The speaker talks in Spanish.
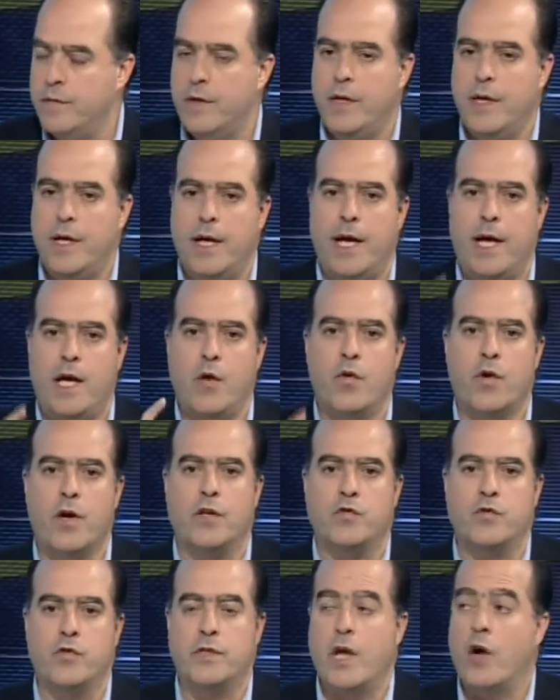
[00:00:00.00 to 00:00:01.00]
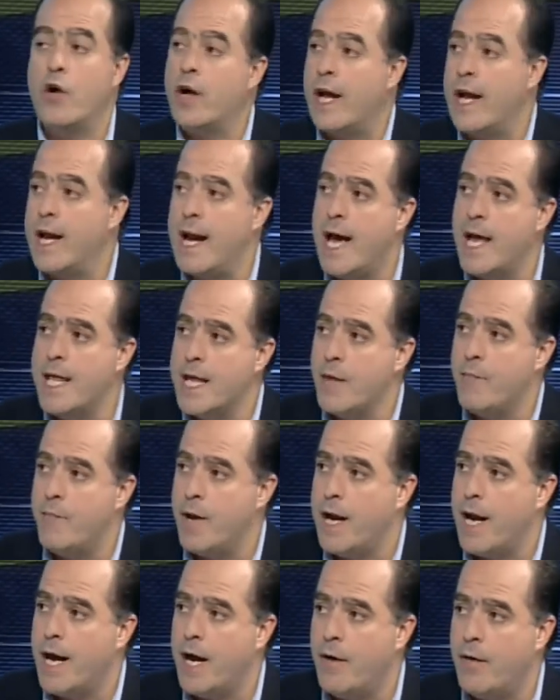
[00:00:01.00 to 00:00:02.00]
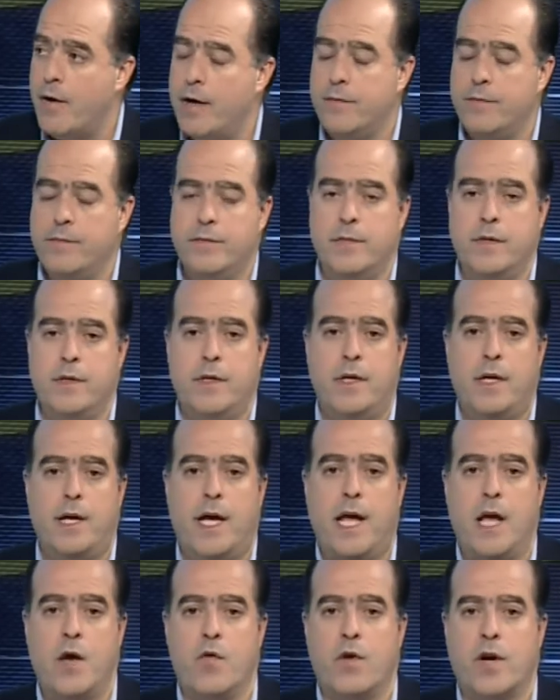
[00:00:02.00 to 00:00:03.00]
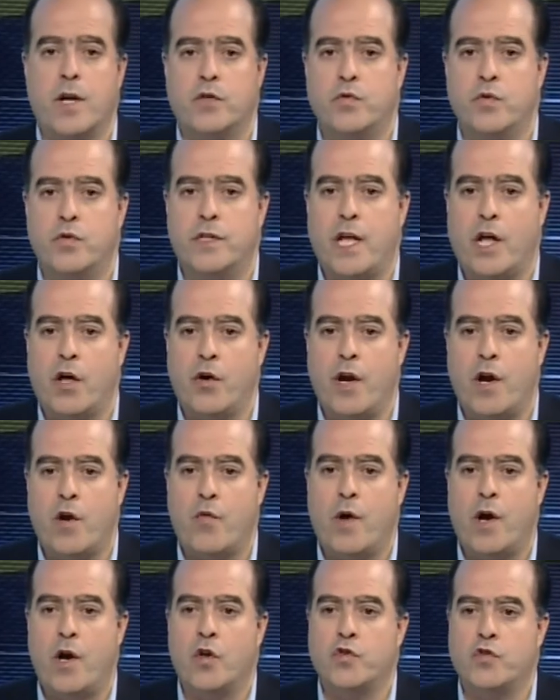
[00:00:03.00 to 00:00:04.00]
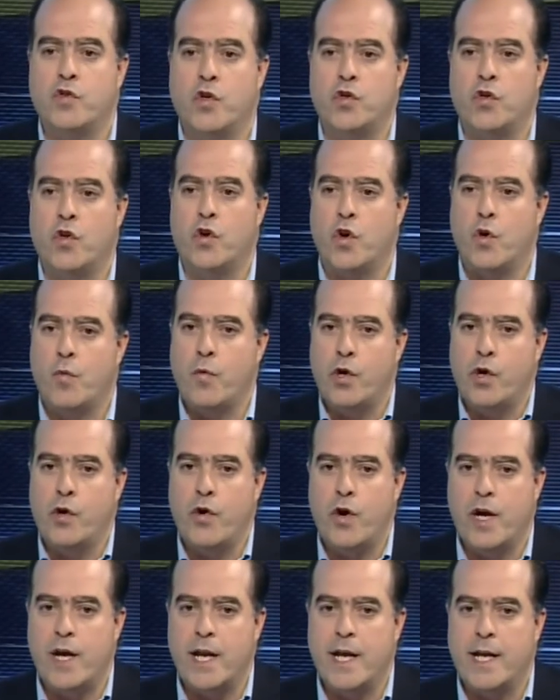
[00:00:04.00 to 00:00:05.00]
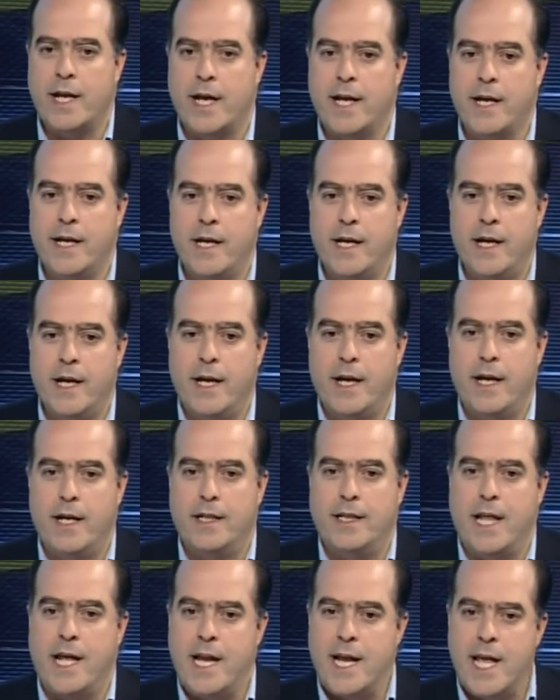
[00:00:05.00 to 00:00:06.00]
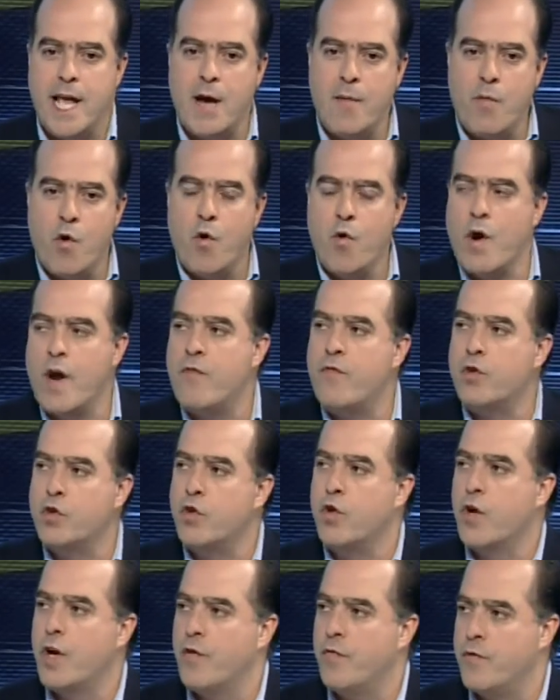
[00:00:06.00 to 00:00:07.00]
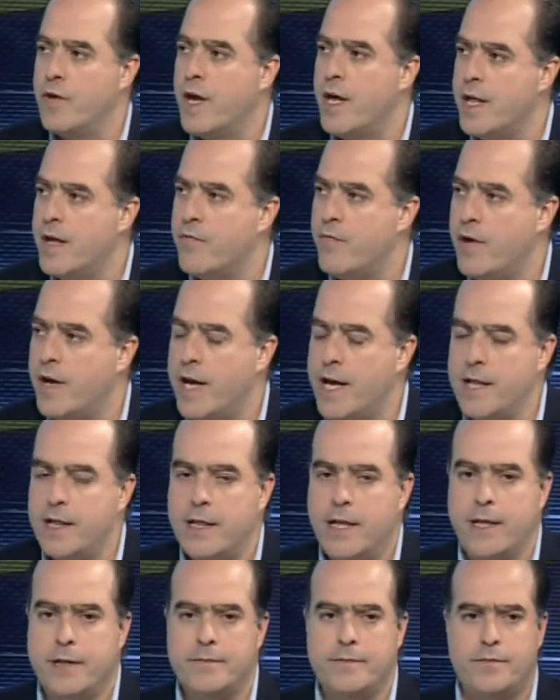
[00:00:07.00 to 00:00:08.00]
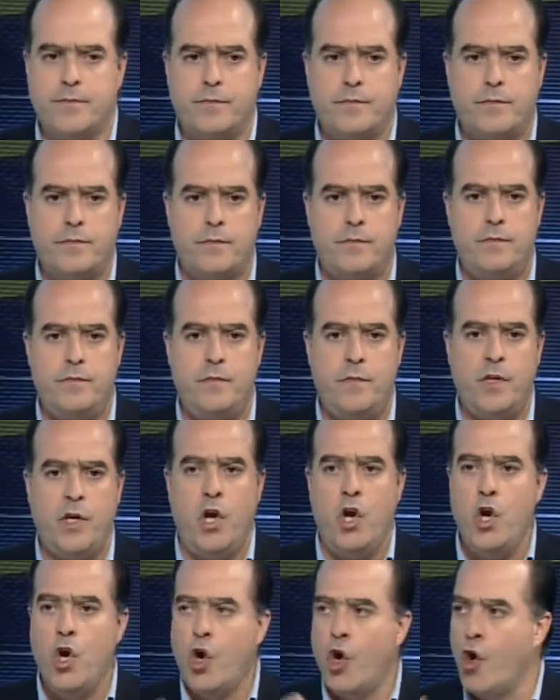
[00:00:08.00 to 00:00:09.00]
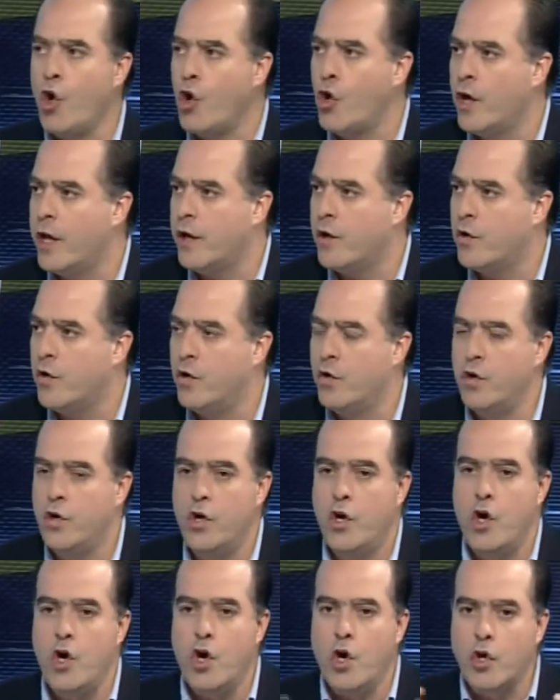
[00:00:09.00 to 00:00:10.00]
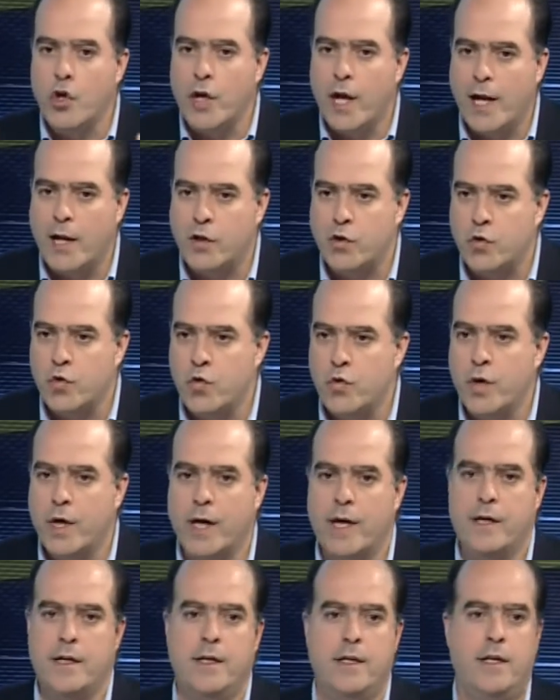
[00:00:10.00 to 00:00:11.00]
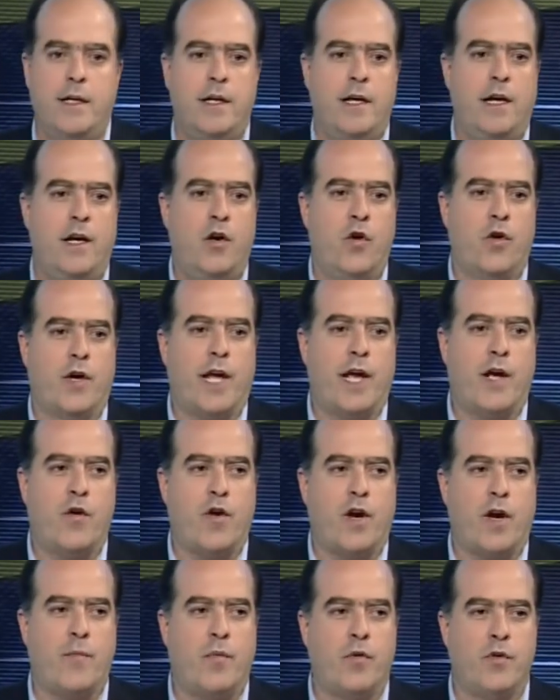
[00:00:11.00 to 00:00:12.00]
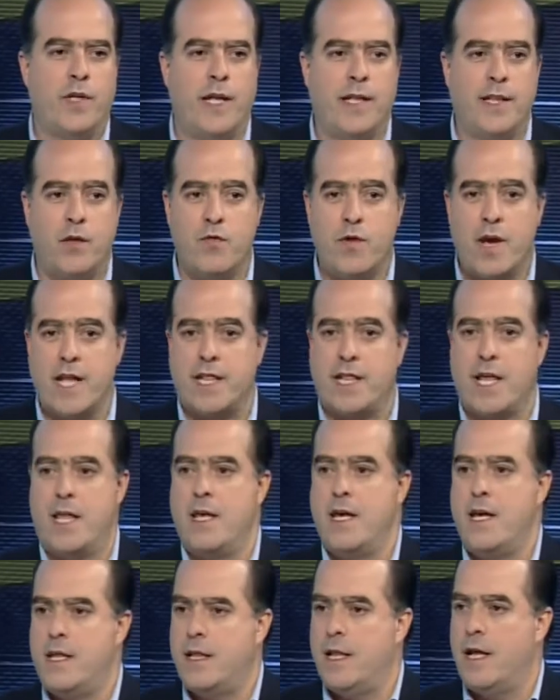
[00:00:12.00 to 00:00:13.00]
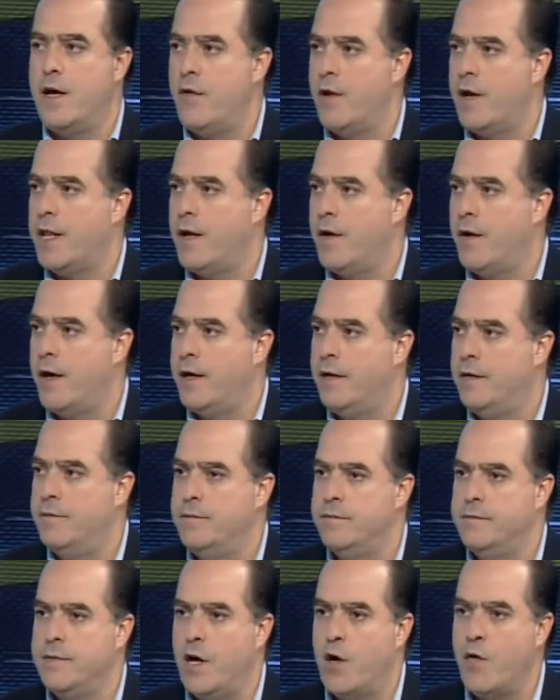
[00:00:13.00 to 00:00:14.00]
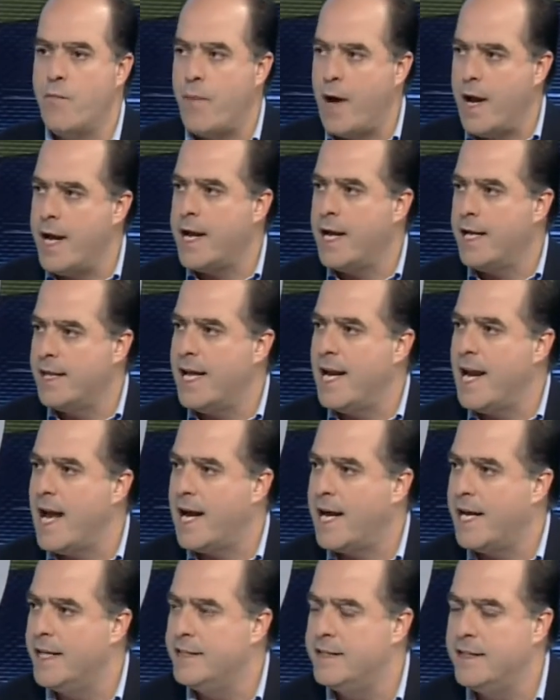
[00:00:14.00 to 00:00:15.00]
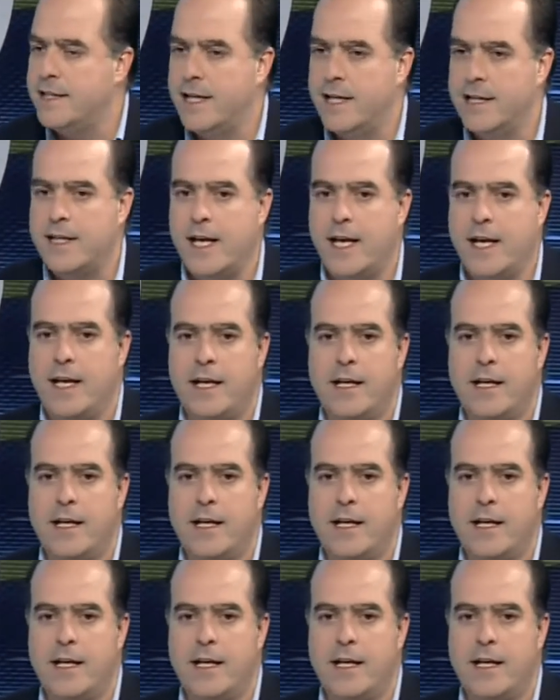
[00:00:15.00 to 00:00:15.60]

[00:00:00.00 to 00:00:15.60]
es un resultado que nadie esperaba, es un resultado en el cual nosotros, como dijo Enrique, teníamos una fotografía diferente, lo lógico, lo de altura, lo que es correspondiente a un estadista de verdad, de a un país que tiene la crisis que tiene,